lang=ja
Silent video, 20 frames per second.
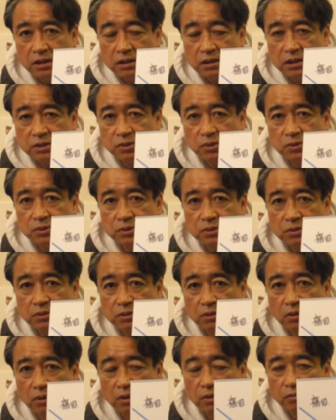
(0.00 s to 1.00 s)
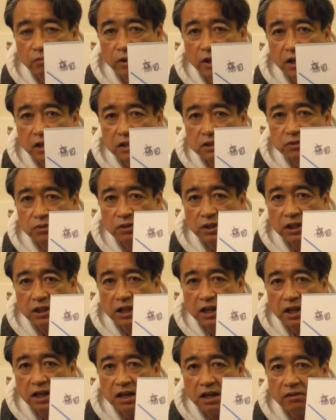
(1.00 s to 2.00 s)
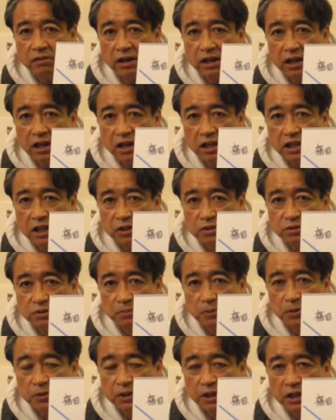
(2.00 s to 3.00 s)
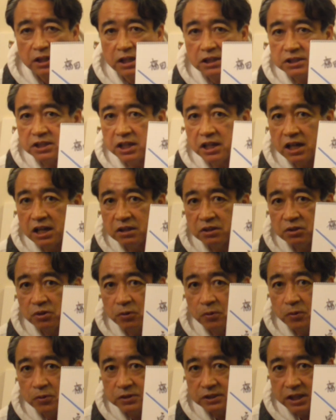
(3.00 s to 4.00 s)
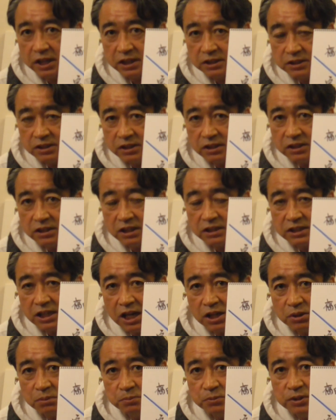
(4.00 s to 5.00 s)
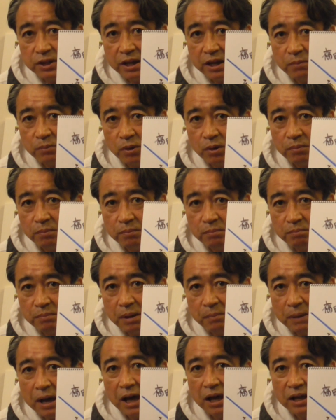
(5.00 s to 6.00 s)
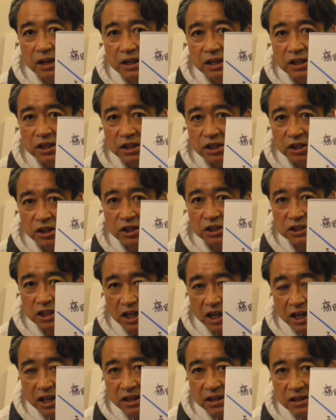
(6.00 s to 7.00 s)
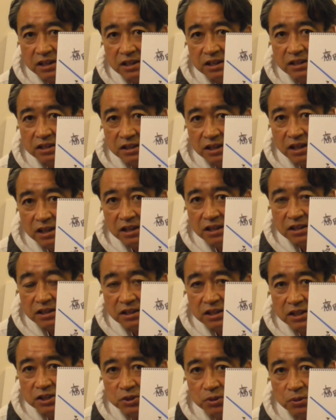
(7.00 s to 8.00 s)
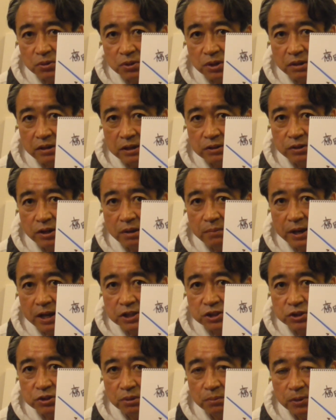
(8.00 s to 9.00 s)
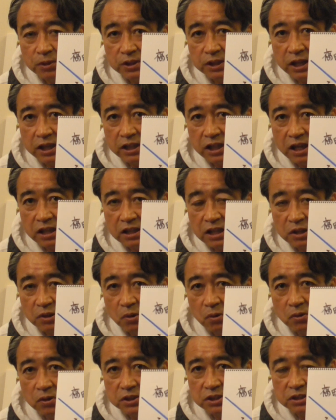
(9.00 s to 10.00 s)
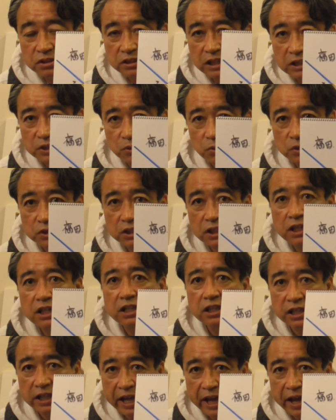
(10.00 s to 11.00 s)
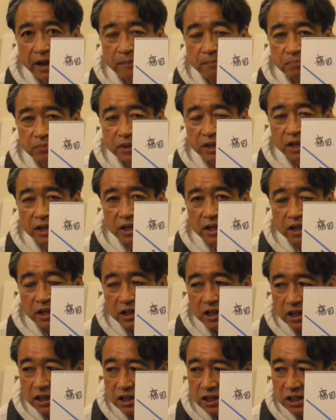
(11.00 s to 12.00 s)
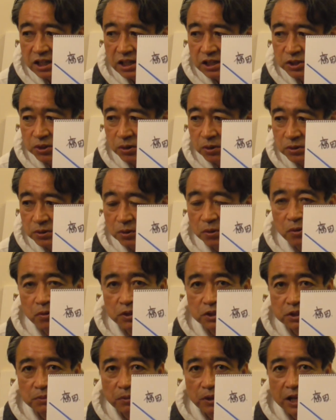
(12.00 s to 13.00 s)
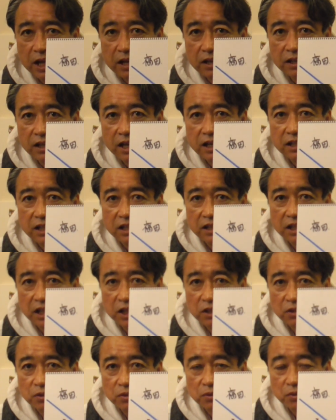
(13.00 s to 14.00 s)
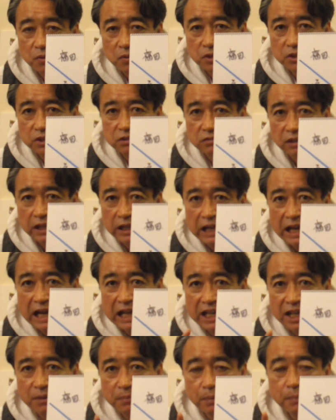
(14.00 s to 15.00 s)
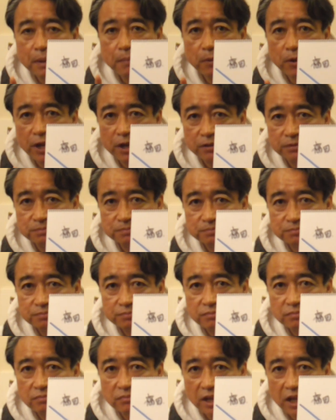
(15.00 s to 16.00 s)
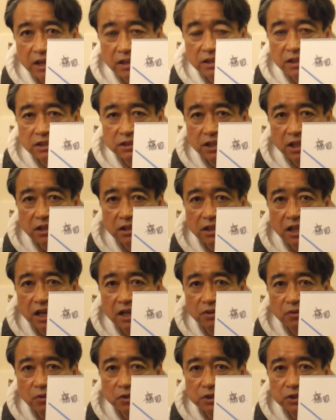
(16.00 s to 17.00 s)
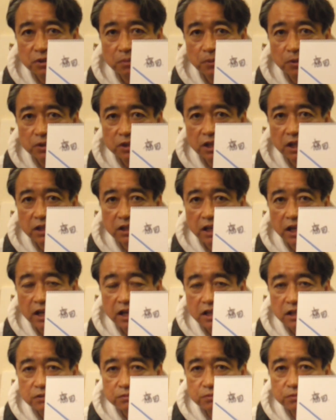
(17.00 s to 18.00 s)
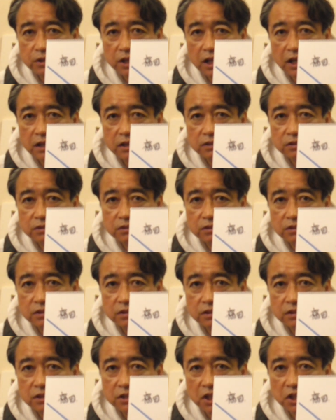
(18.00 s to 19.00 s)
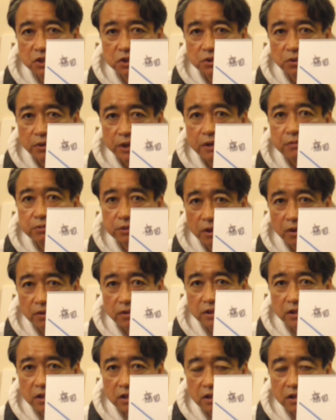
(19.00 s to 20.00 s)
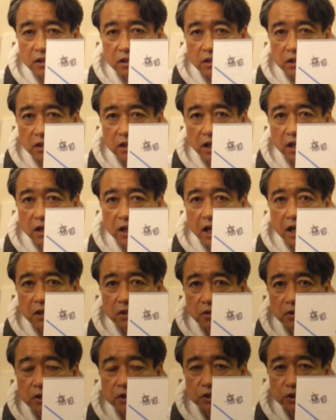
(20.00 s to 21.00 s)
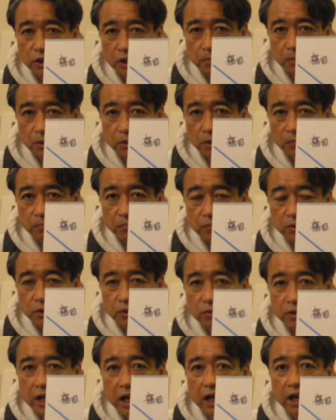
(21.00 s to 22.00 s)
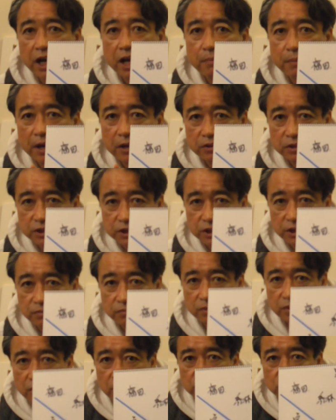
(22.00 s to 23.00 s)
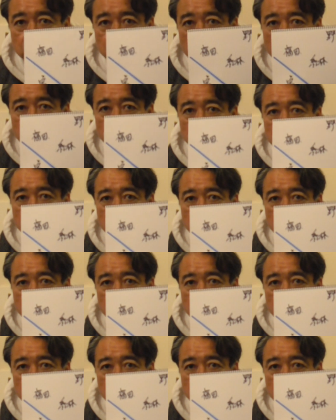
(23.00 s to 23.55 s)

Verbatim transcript: でそうするとファーストに中川圭太君を持ってきてセカンドゴンザレスでサード宗はもうまあまあいいじゃないねでショートには紅林君を持ってきてで野口君が調子いいんで、えー、ショート野口も考えたんだけど野君は外野も守れる、ね、でセンターに野口君を持ってきて福田選手をレフトでライトに杉本っていう考えもあるしでそうなると